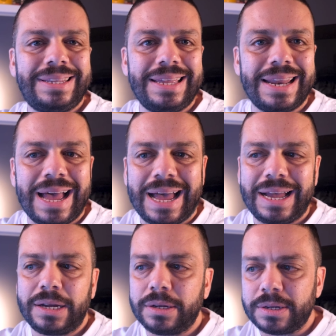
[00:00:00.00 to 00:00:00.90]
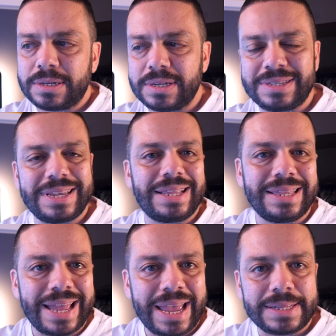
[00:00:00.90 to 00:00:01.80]
tira eh,
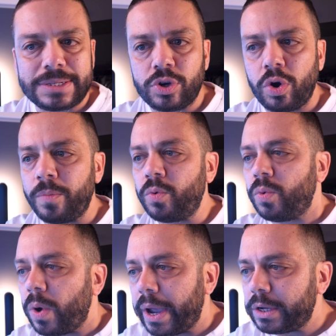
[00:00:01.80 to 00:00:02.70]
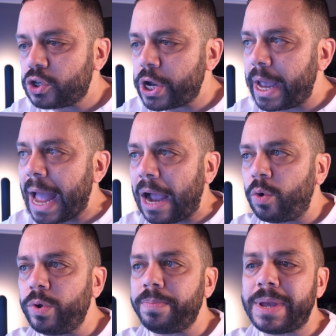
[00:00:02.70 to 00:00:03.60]
sentenze o comunque cioè, a
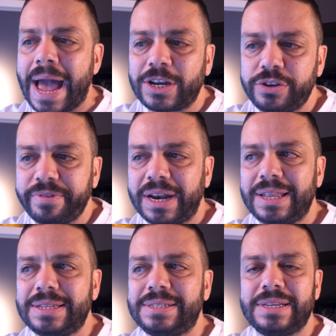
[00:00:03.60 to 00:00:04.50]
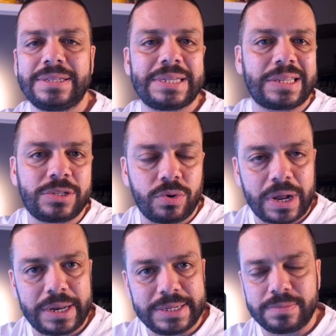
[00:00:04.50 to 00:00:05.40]
cui piace fare del
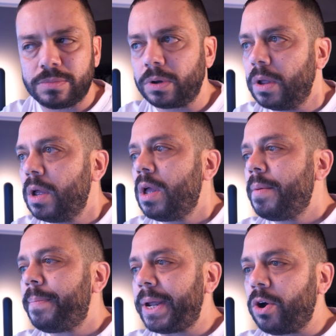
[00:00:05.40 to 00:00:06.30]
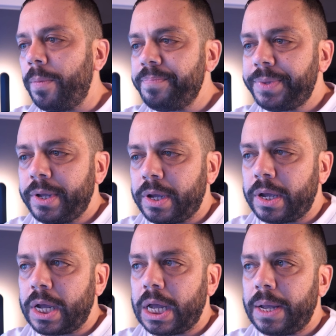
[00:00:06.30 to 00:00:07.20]
sensazionalismo però
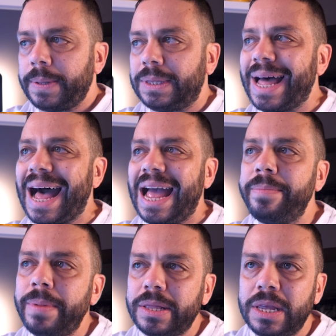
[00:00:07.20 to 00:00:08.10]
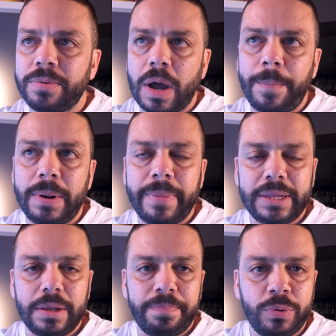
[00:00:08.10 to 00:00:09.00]
eh, da AMD
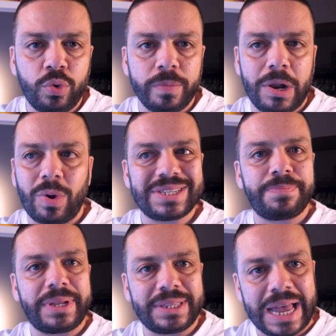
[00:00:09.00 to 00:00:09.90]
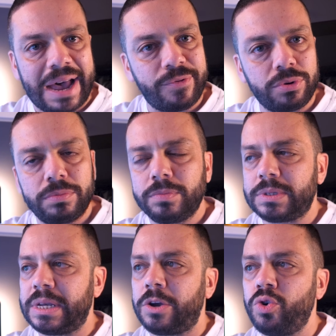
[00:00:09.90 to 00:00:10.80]
probabilmente più me lo aspettavo,
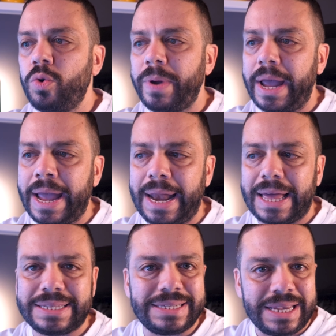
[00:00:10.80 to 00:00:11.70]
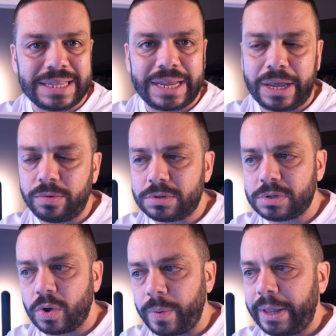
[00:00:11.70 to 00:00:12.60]
siccome è l'azienda che in
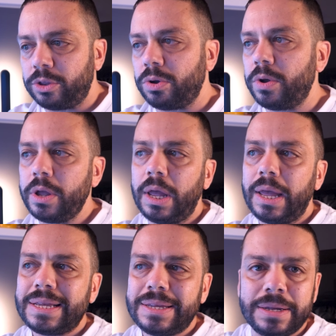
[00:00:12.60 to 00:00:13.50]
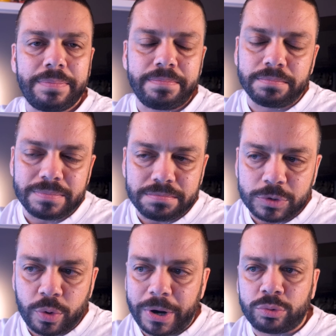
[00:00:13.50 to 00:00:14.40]
questo momento, eh,
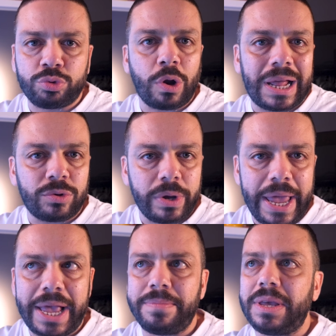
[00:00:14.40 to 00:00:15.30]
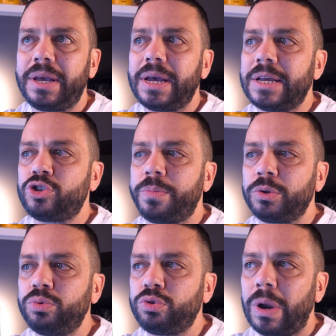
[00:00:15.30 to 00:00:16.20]
soprattutto lato gaming e
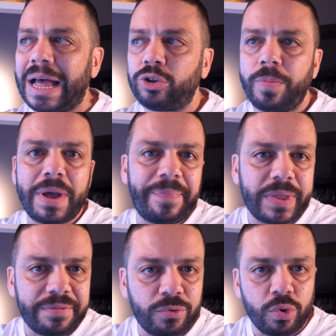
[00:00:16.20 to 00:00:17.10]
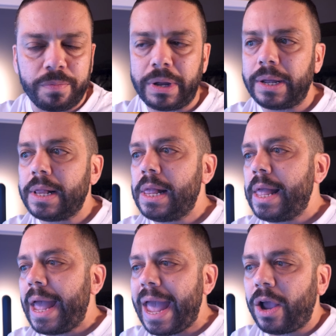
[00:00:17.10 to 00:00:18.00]
soprattutto lato piattaforme,
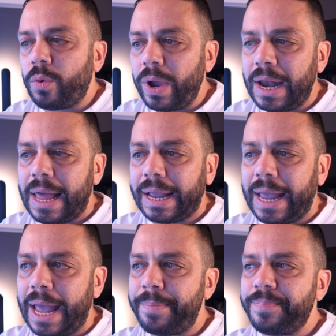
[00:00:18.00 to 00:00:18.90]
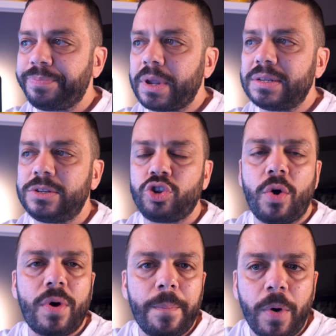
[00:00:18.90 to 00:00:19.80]
è quella che si
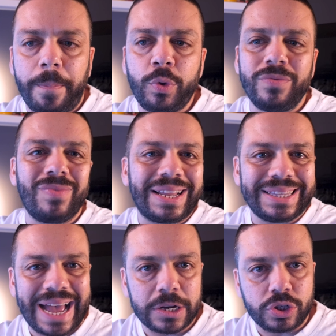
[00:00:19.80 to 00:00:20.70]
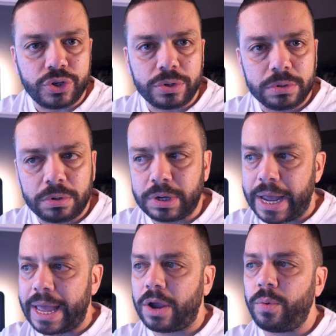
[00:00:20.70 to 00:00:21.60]
trova un po' più in vantaggio, ok?
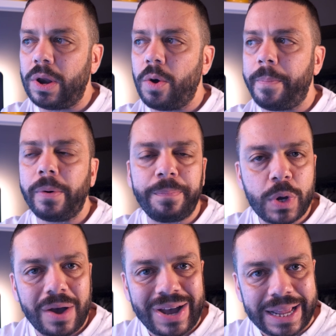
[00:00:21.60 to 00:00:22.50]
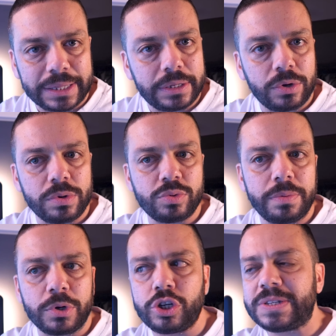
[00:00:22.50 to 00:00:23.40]
È quella un po' più avanti con i
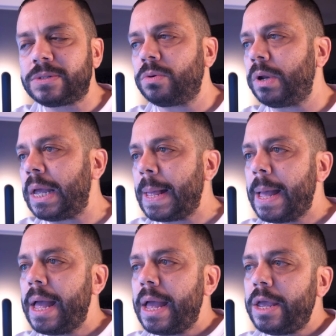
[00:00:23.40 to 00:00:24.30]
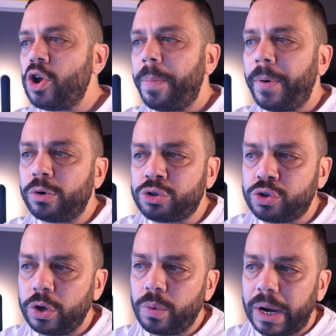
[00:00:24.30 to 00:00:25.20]
suoi processori, io
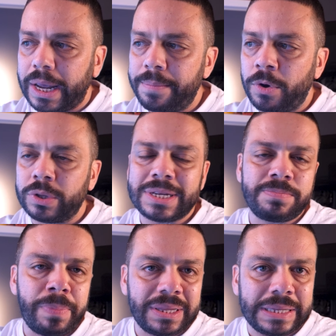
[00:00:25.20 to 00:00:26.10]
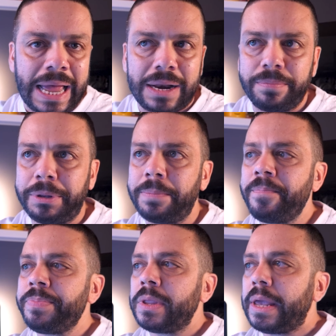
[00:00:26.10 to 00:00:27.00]
posso in qualche modo aspettarmi
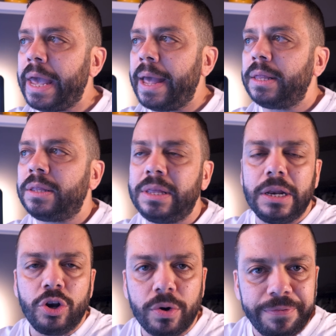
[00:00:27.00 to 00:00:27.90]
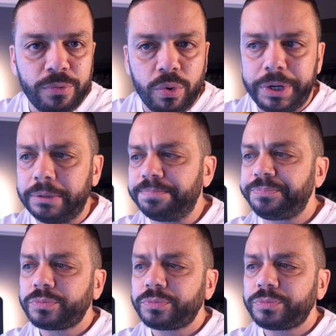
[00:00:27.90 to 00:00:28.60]
che tirino fuori